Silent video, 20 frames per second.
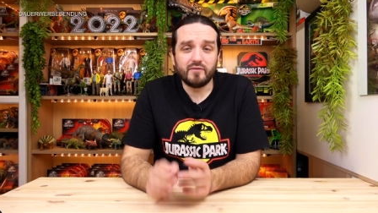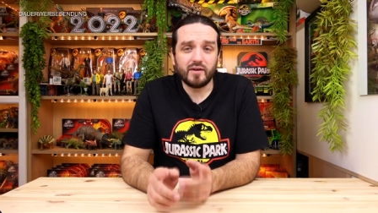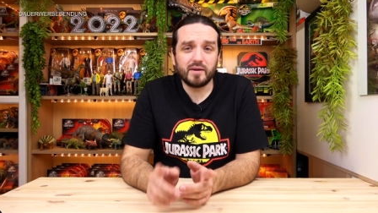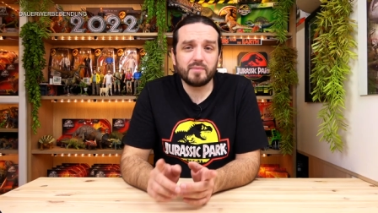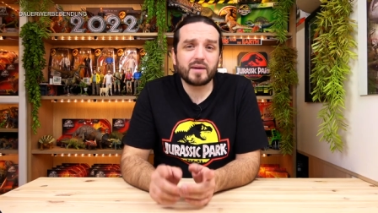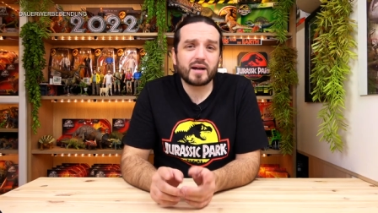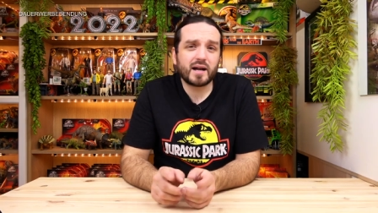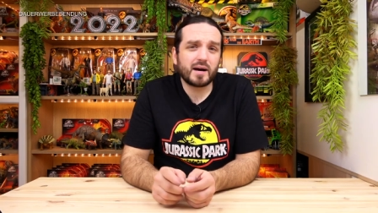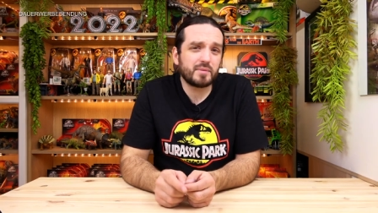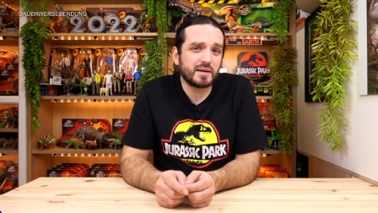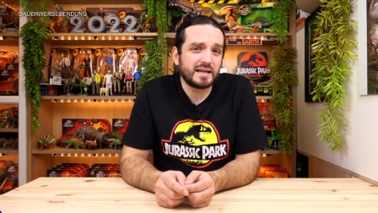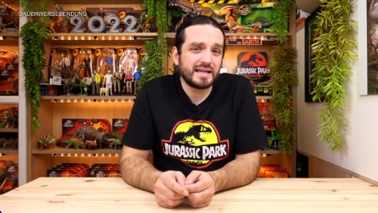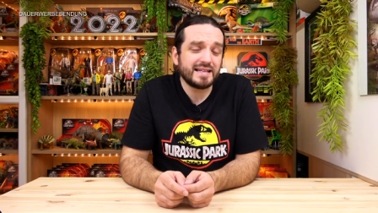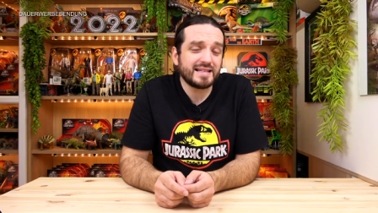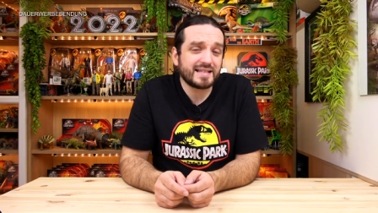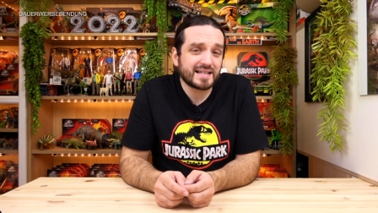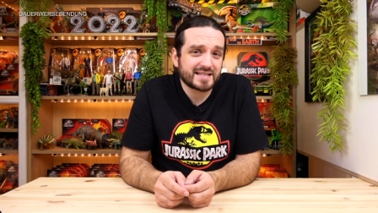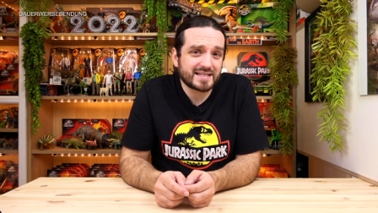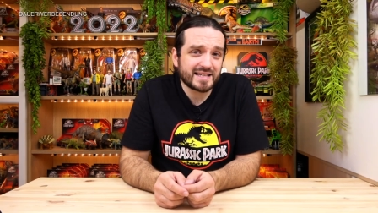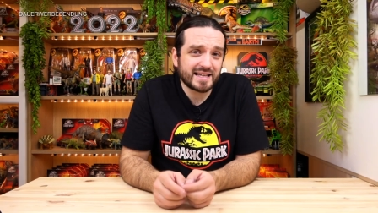Wenn man aber in
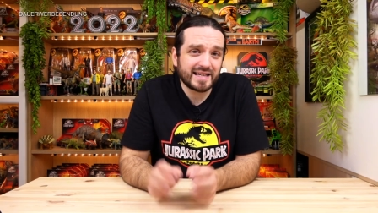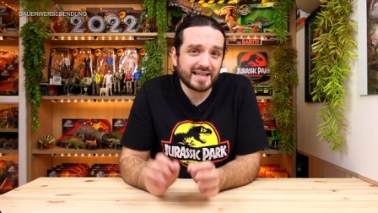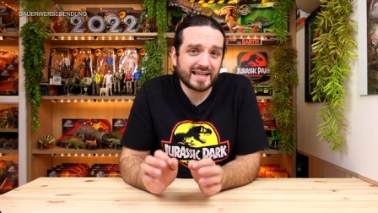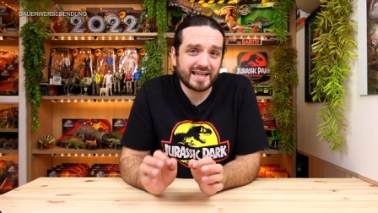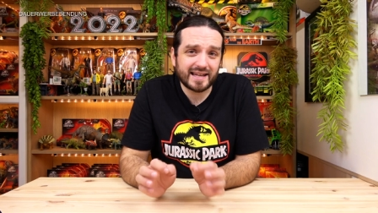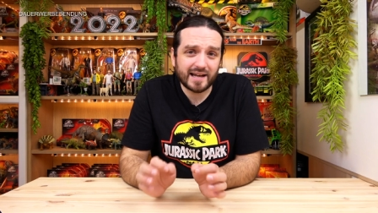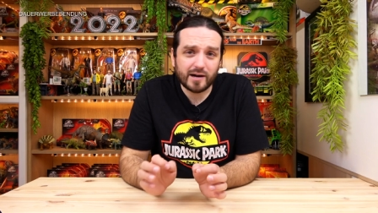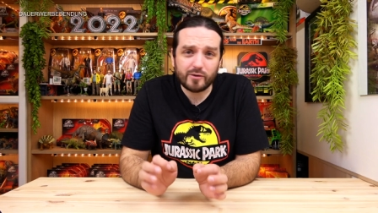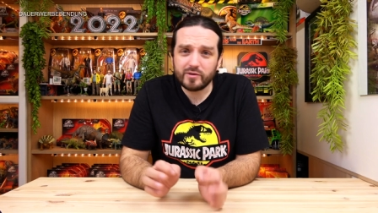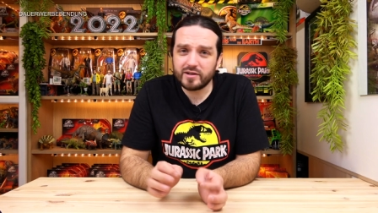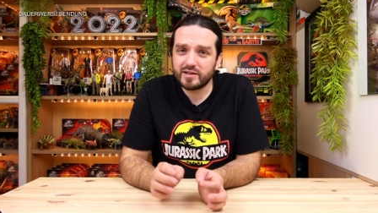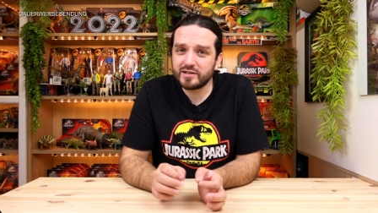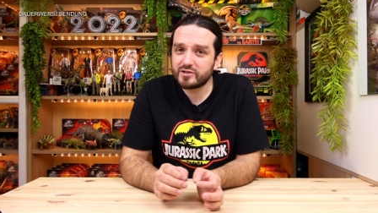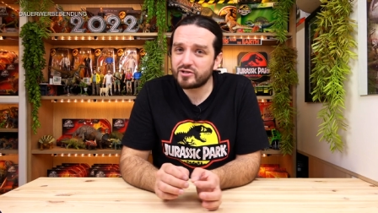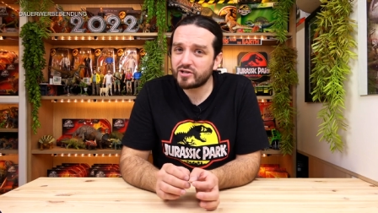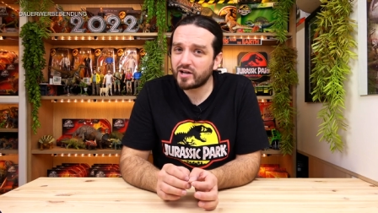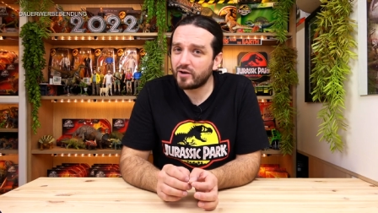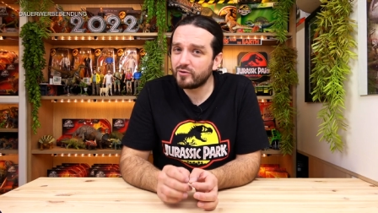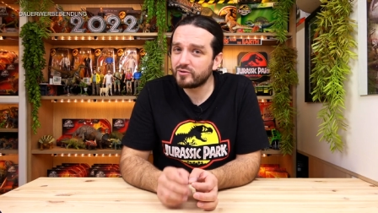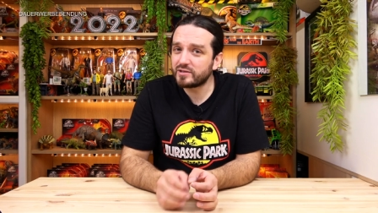der Szene genau
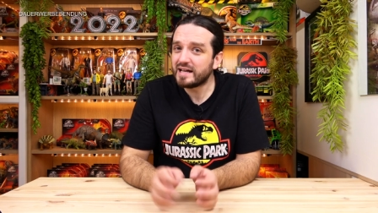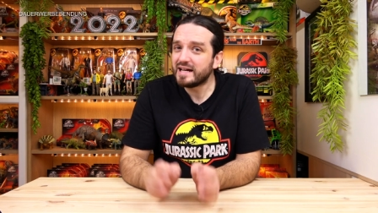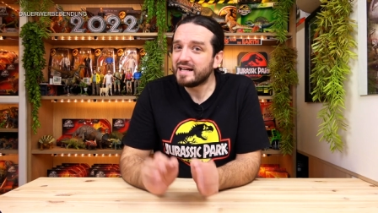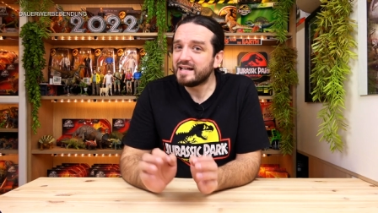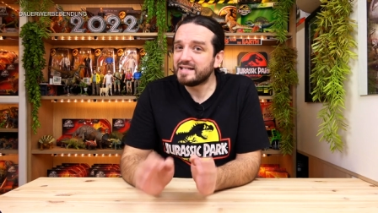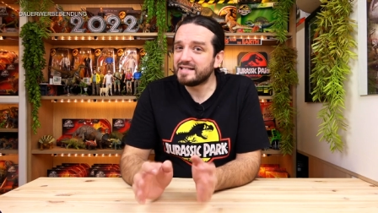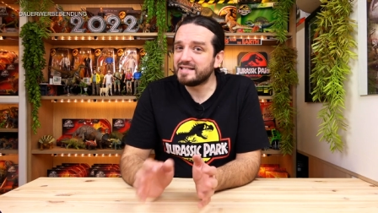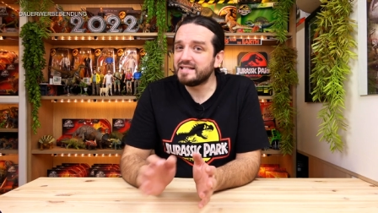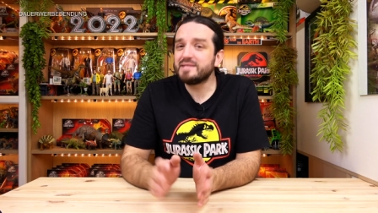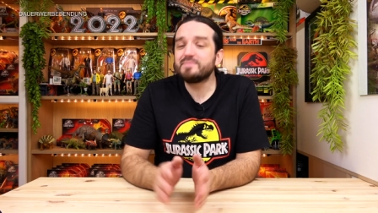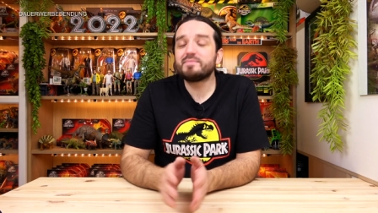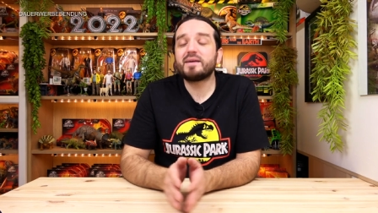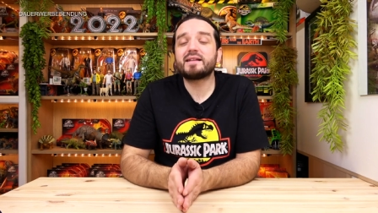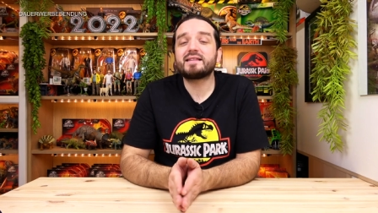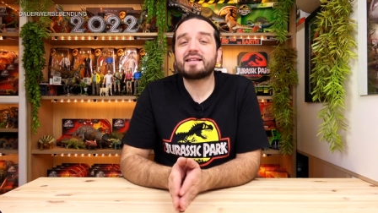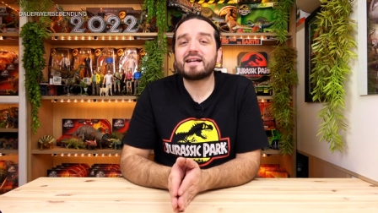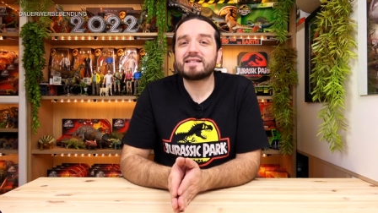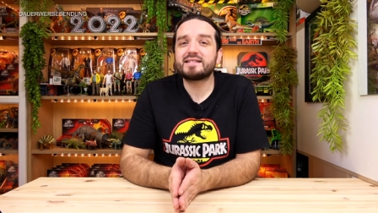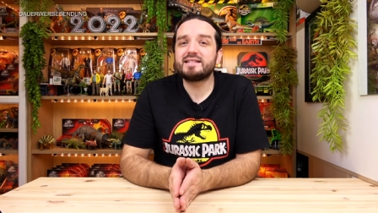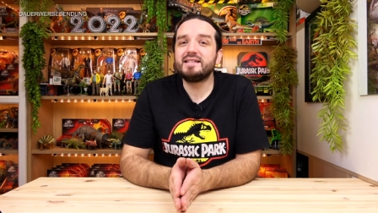hinschaut, sieht man,
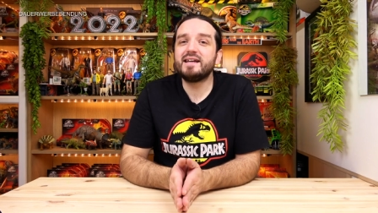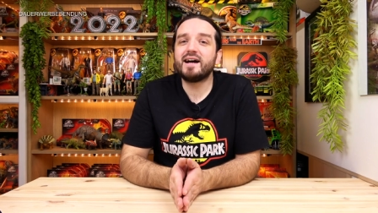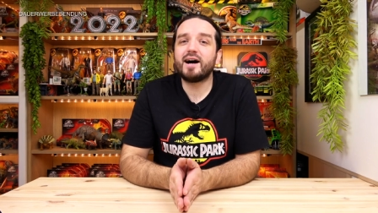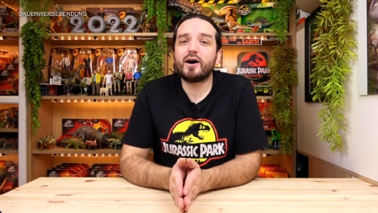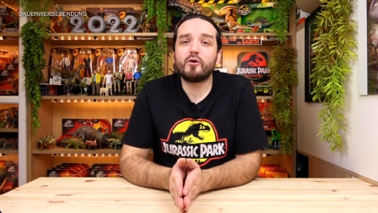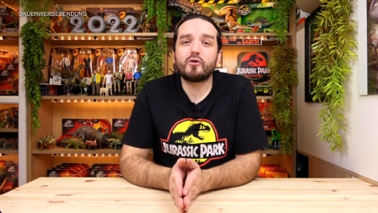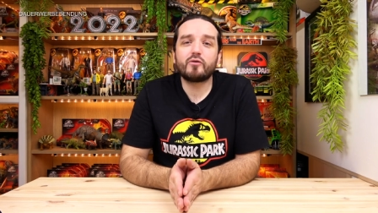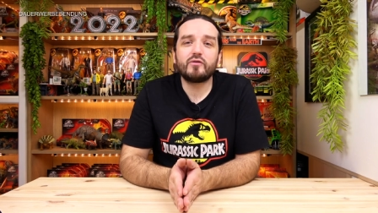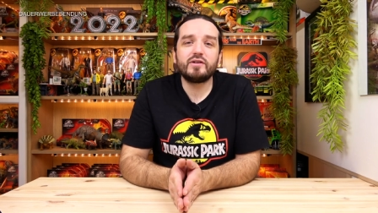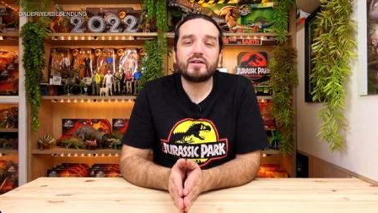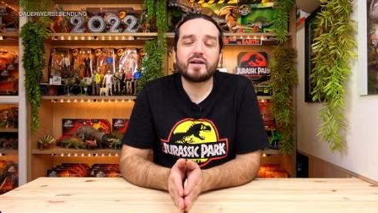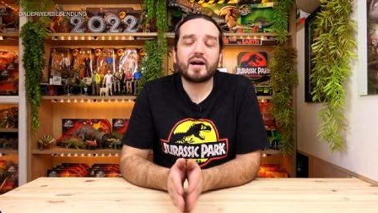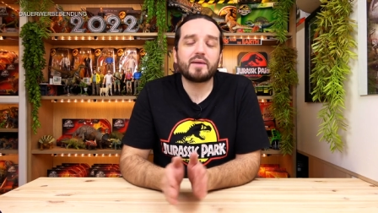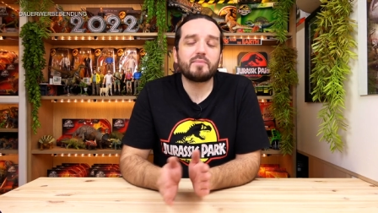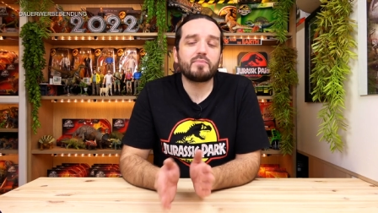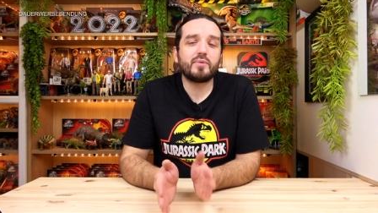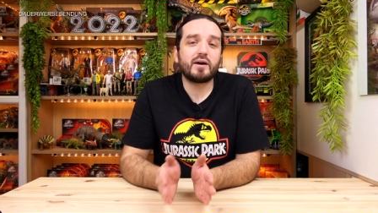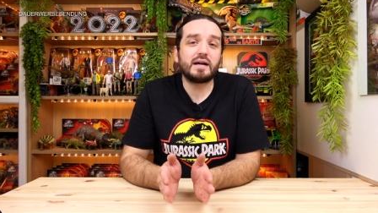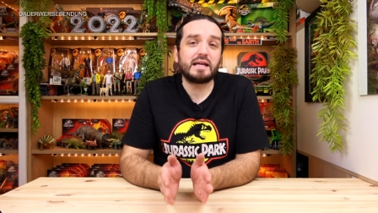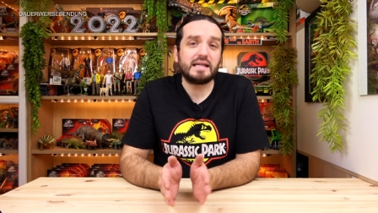dass hier auch wieder
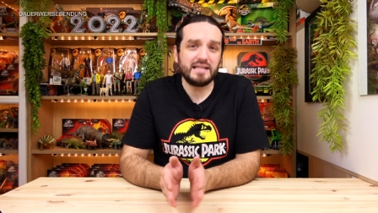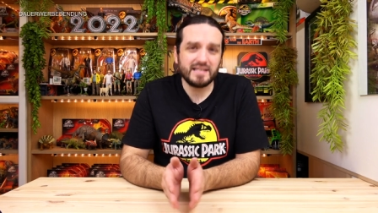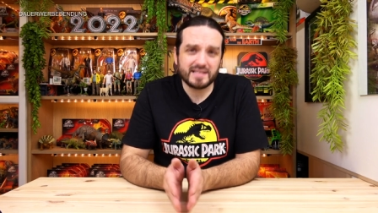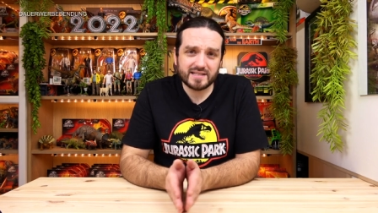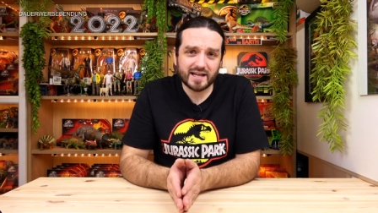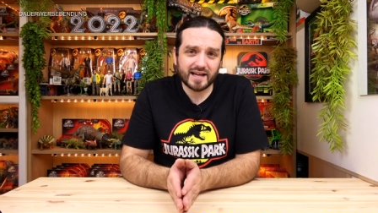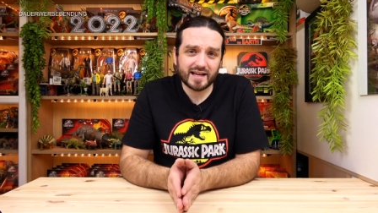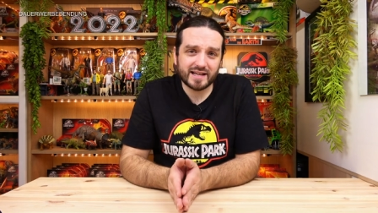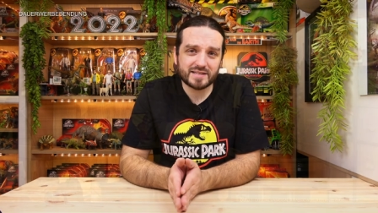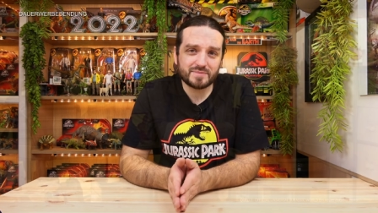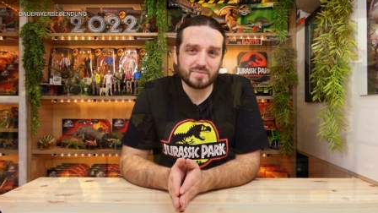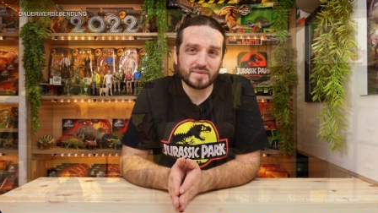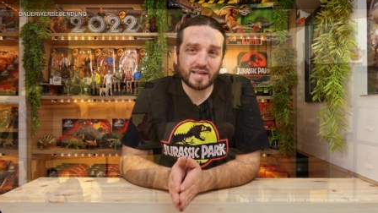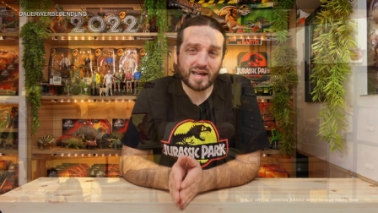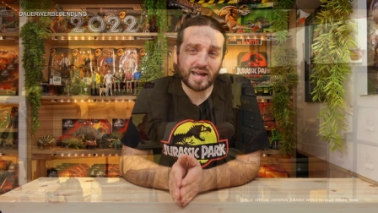ein paar Easter Eggs mit